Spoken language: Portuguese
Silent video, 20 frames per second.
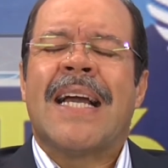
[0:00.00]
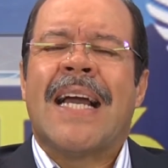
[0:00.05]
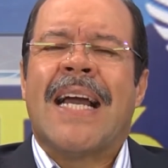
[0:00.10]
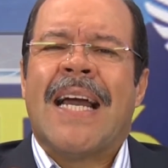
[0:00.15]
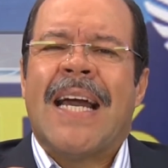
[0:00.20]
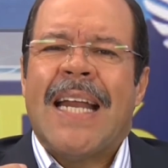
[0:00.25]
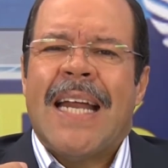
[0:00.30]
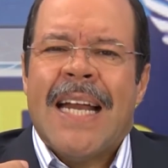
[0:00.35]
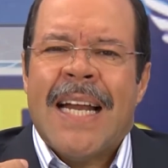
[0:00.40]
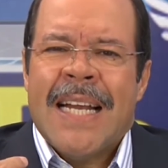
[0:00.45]

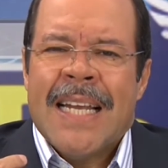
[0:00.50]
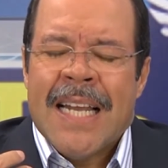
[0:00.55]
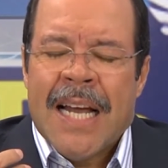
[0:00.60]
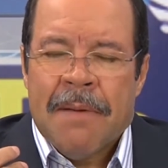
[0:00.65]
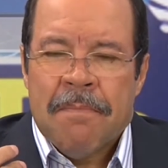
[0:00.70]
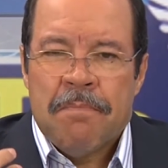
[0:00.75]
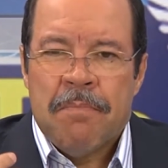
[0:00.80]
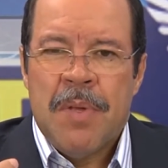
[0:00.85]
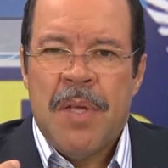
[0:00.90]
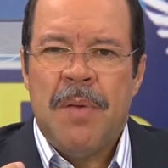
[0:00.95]
Crer na
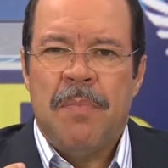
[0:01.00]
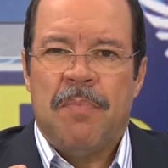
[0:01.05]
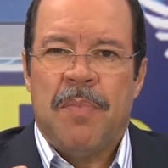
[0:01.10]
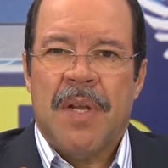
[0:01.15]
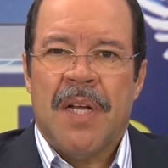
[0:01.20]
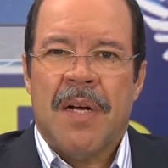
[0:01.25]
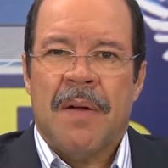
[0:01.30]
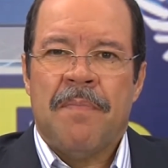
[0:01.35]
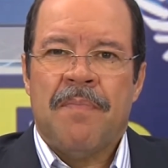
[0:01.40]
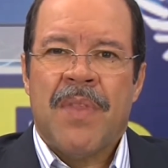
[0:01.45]

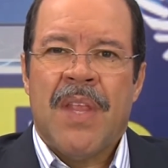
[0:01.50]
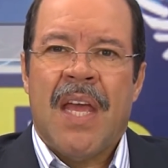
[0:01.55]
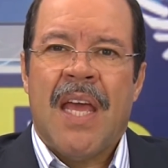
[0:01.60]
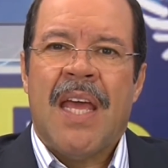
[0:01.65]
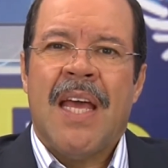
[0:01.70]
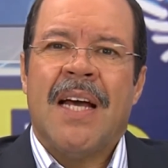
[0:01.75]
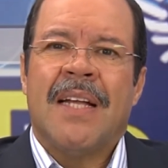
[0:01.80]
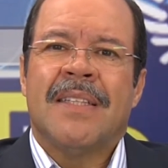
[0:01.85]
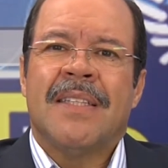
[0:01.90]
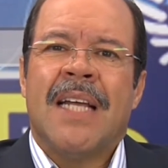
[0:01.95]
Bíblia
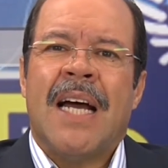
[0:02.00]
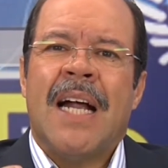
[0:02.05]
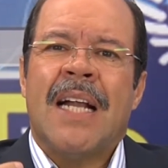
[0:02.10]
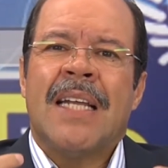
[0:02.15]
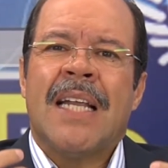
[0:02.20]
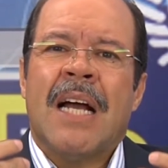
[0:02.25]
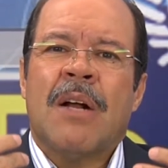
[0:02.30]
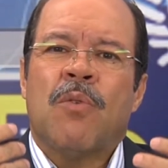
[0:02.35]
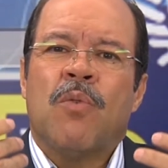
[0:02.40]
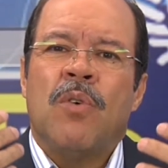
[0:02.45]
é andar
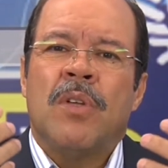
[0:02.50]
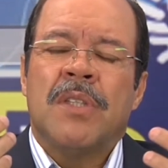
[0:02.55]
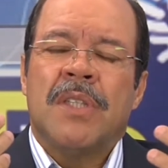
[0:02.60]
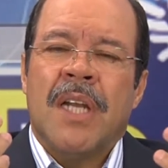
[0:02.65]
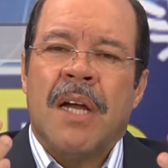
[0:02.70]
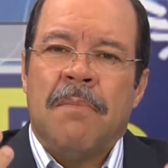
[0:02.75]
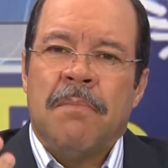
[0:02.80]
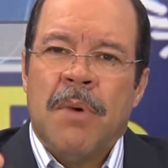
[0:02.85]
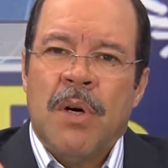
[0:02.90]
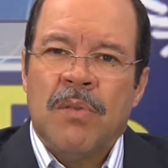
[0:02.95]
na
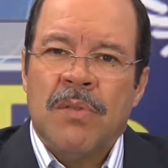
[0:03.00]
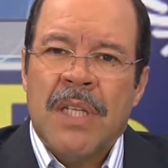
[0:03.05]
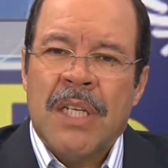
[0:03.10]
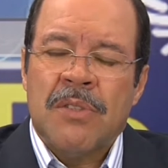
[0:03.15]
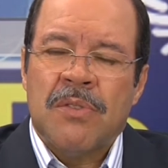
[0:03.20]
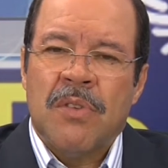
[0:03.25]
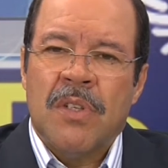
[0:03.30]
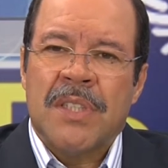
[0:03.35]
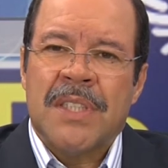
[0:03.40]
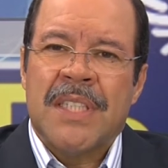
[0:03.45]
contramão da
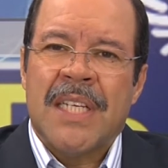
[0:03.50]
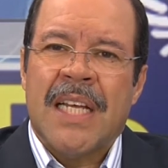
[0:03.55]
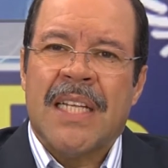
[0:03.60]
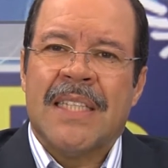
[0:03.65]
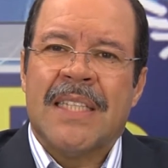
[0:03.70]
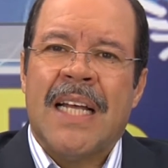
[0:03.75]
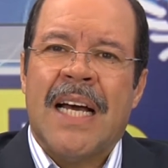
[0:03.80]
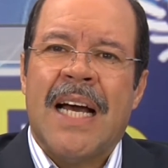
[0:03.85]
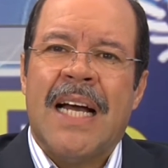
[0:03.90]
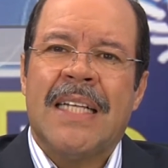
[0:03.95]

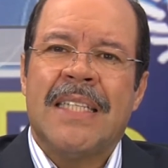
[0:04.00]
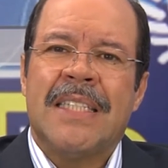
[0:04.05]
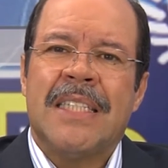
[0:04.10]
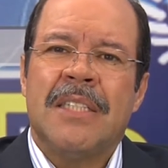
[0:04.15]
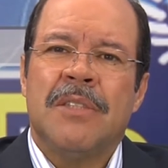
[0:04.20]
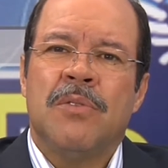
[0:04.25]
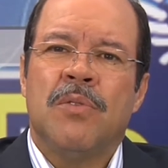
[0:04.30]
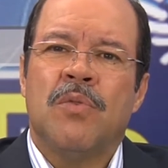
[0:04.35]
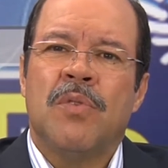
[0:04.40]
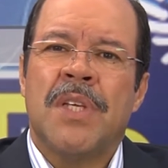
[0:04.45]
sociedade,
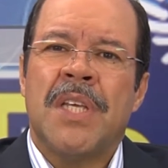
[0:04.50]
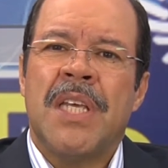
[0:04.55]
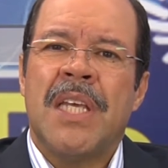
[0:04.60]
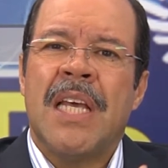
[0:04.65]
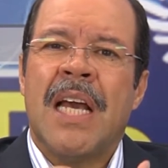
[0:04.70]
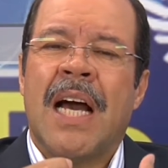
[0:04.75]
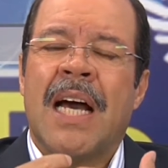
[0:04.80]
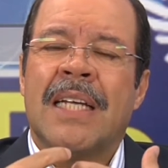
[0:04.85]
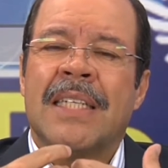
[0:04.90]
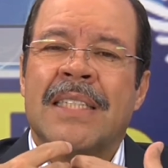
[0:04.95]
do
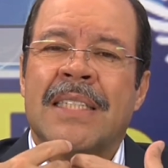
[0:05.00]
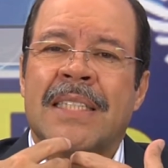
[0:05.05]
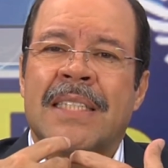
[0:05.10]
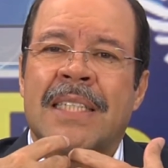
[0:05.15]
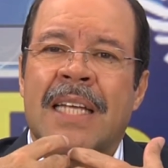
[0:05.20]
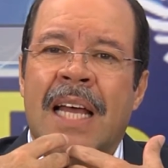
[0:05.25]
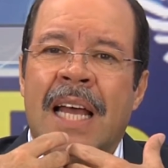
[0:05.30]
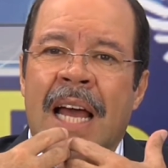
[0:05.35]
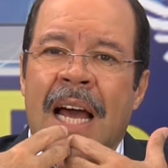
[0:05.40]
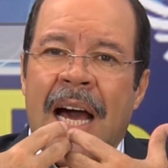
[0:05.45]
que
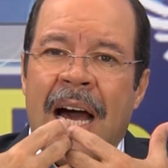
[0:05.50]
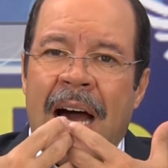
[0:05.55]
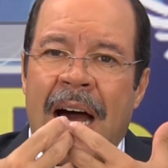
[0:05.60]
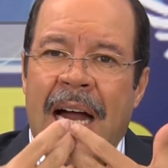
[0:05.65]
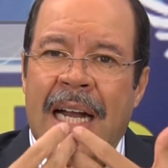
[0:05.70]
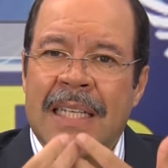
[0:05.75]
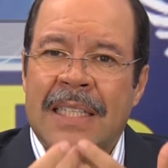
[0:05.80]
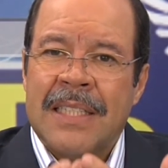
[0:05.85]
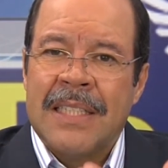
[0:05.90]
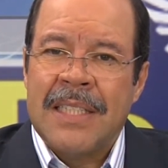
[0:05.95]
as
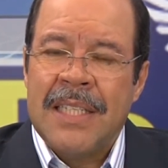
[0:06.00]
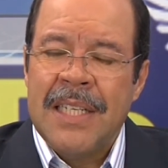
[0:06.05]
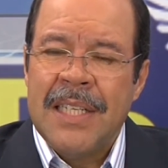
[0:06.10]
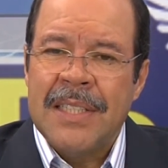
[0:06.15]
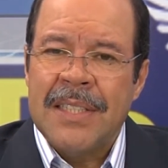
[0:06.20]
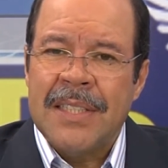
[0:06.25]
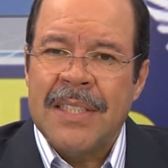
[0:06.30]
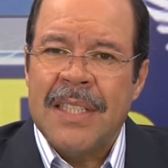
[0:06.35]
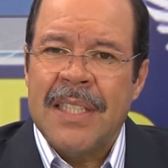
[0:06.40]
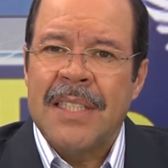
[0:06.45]

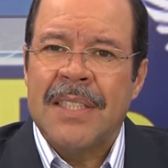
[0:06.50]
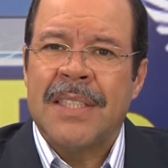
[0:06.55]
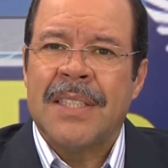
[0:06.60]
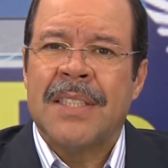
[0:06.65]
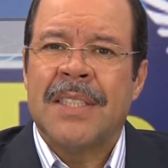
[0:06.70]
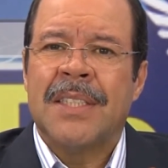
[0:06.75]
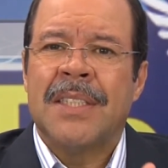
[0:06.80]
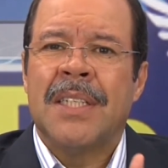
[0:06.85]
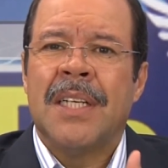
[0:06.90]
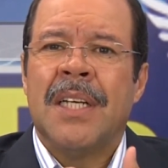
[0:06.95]

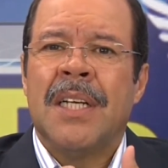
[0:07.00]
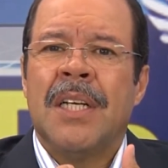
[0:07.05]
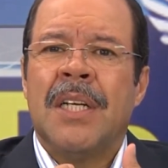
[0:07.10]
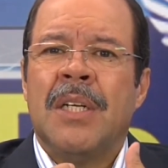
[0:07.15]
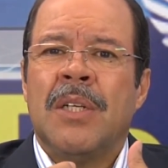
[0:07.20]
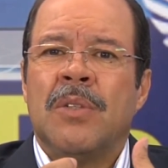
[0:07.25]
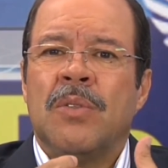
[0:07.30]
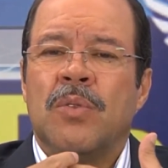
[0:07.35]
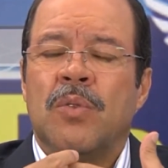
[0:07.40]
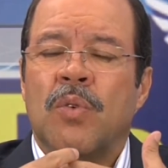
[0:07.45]
artistas,
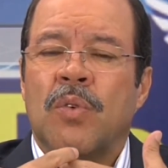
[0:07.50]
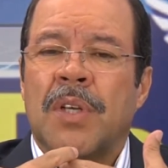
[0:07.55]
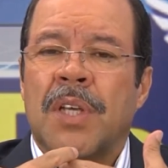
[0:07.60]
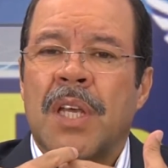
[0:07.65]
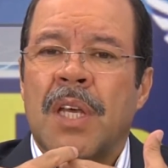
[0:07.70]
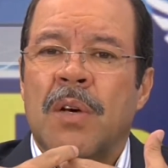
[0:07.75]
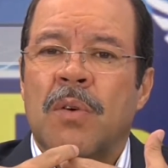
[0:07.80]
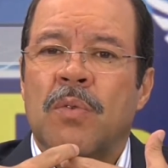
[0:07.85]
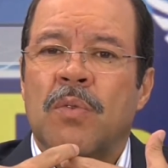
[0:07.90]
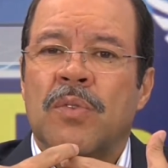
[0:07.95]
do
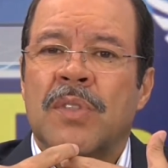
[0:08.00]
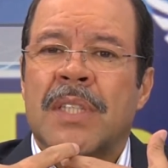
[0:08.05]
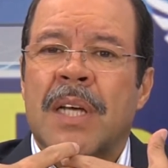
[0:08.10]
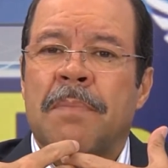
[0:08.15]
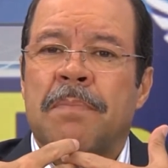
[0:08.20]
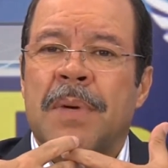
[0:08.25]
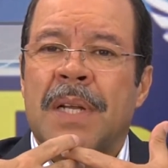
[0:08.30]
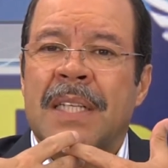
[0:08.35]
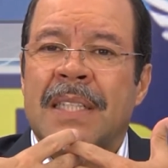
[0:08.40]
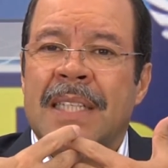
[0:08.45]
que os
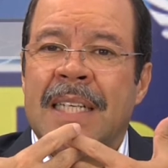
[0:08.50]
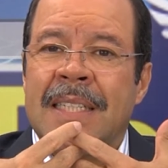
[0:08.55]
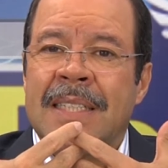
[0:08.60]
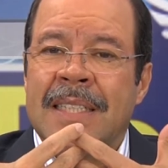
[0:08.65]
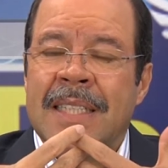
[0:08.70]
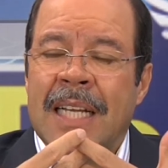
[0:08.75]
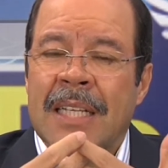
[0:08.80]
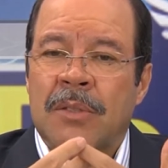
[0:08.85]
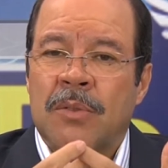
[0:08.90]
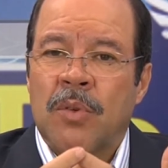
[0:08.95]

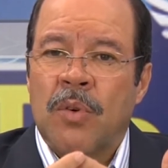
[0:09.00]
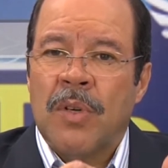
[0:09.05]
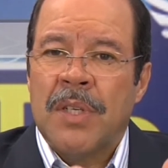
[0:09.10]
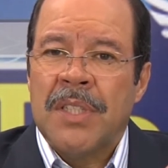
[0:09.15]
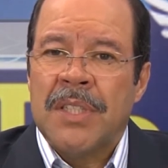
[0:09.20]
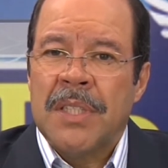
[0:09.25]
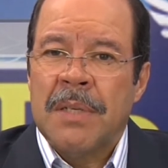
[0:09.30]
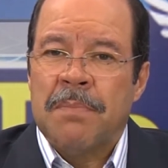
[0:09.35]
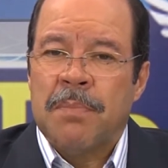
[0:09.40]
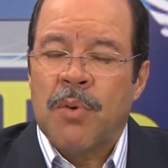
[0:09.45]

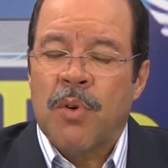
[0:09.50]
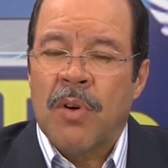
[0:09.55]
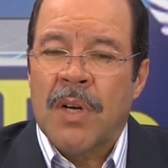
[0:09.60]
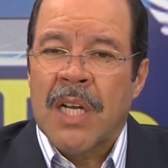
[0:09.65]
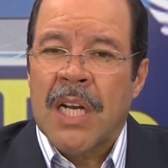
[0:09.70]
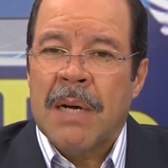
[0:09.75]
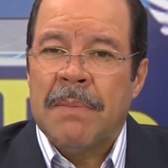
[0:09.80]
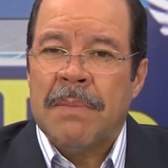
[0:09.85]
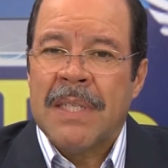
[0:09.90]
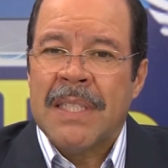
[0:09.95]
apresentadores de
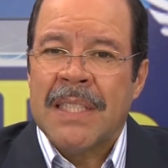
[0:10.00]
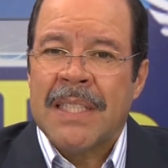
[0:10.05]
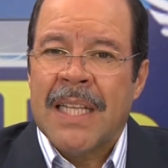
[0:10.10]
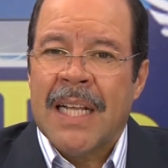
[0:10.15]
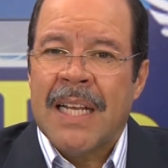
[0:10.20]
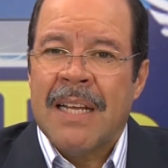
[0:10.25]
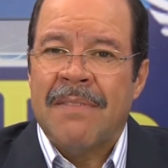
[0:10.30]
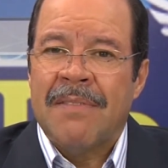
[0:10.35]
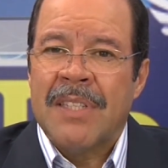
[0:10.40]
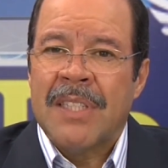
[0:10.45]
programa de
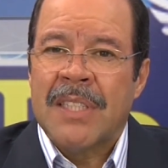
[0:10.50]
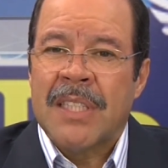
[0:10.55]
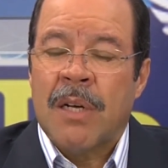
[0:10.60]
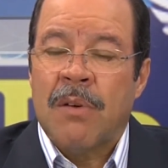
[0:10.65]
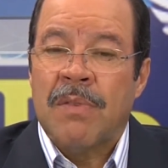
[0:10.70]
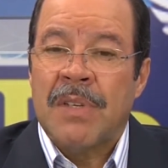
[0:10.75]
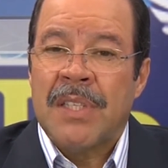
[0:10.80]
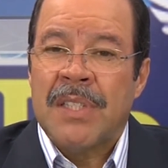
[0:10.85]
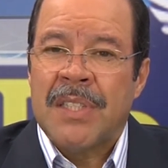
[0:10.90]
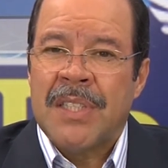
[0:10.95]

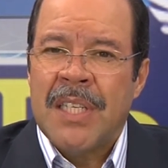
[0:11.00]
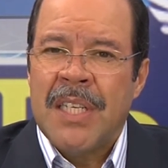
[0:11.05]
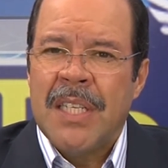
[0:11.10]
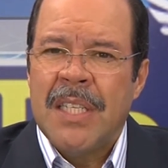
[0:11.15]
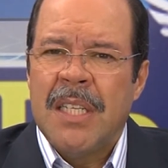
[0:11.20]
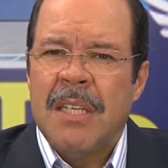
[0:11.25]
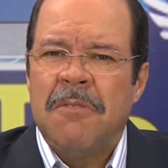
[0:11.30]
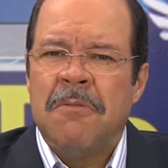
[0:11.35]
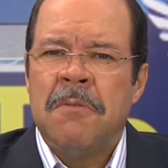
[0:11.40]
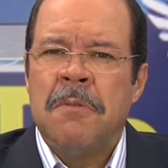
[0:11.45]
televisão
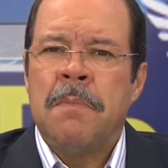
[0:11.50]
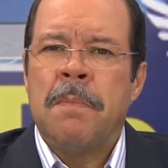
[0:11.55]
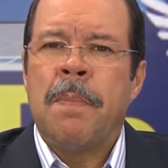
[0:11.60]
ensinam,